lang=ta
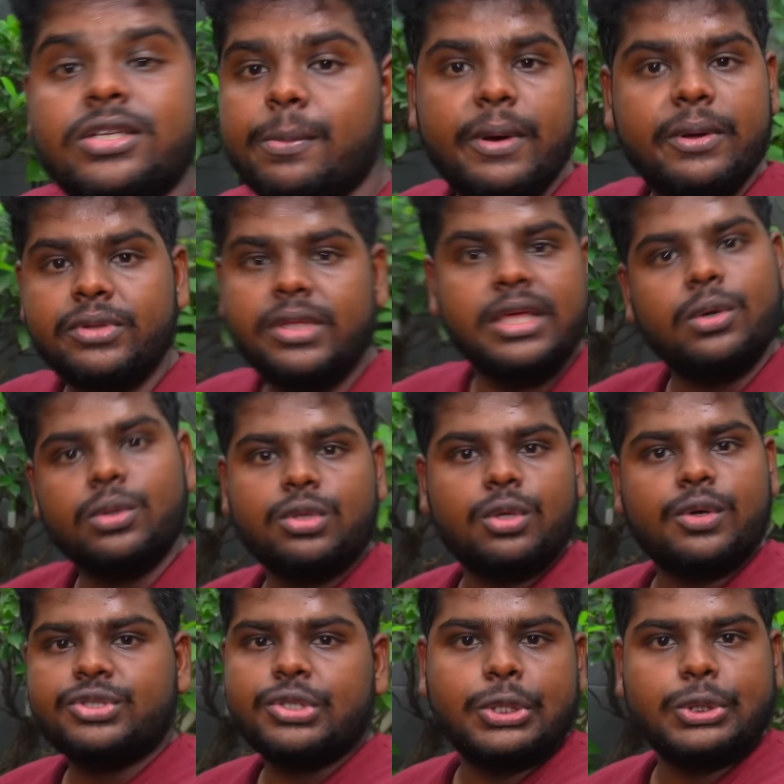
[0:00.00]
ஸோ இப்போ வந்து இருபத்தொரு
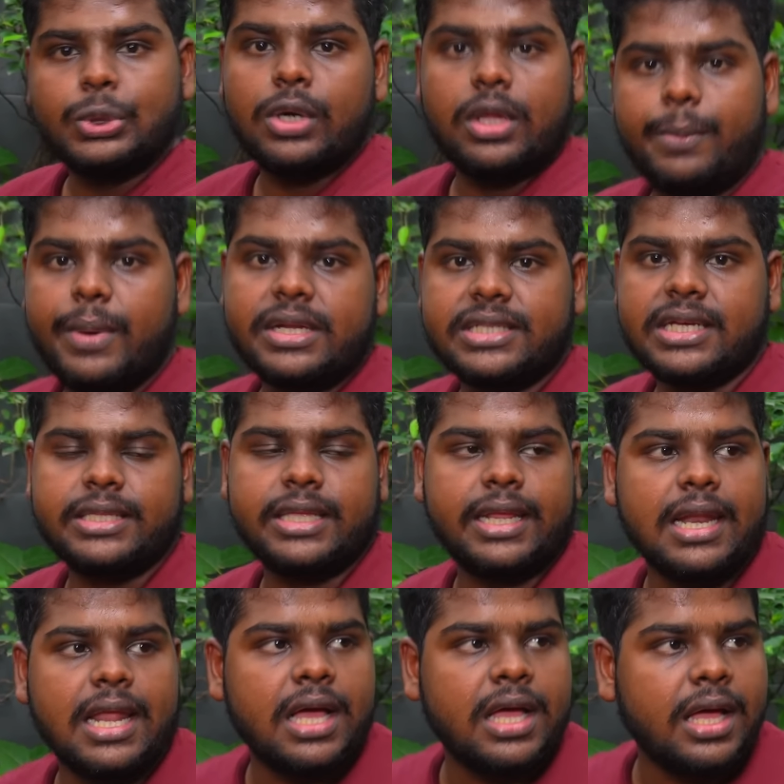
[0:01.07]
வருஷன்றது உங்களுக்கு பெருசாக
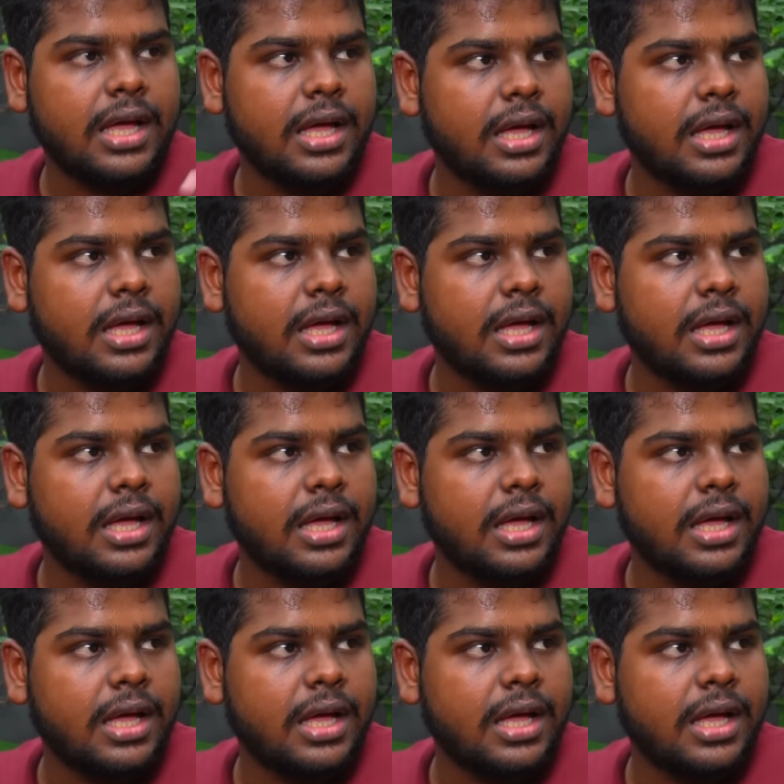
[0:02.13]
தெரியலாம்